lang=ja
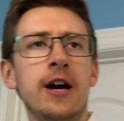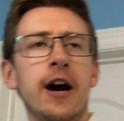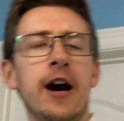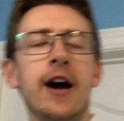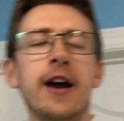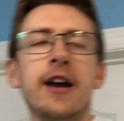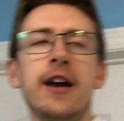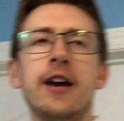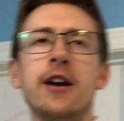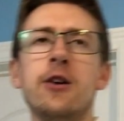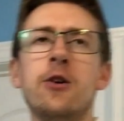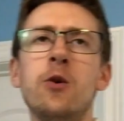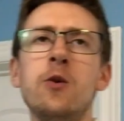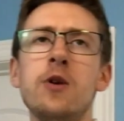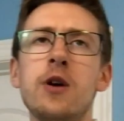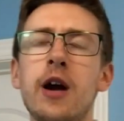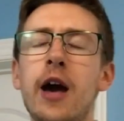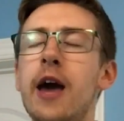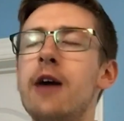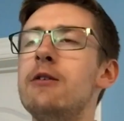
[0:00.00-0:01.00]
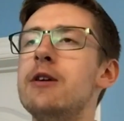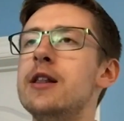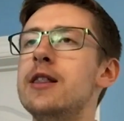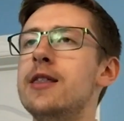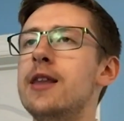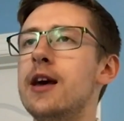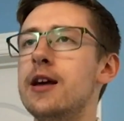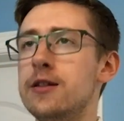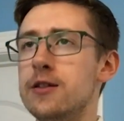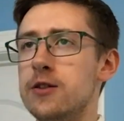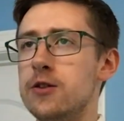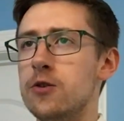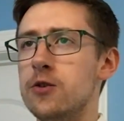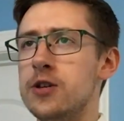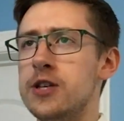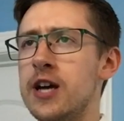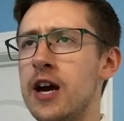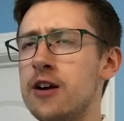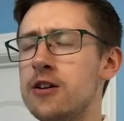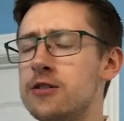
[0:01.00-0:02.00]
はい、今回はなんと
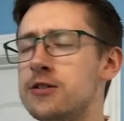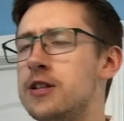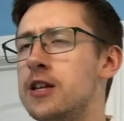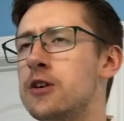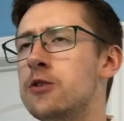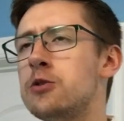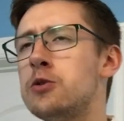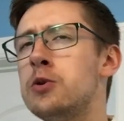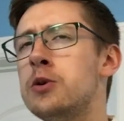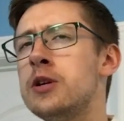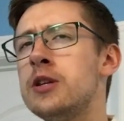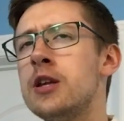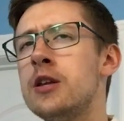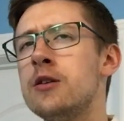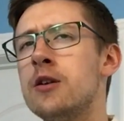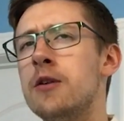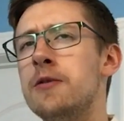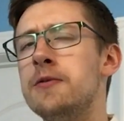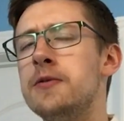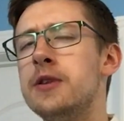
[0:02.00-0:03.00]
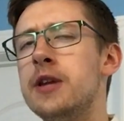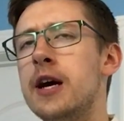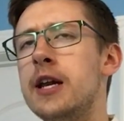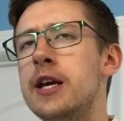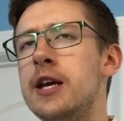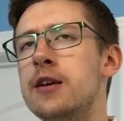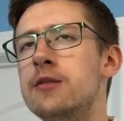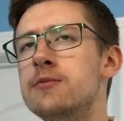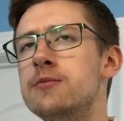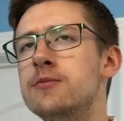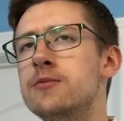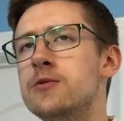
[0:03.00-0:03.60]
100点を取れたのが2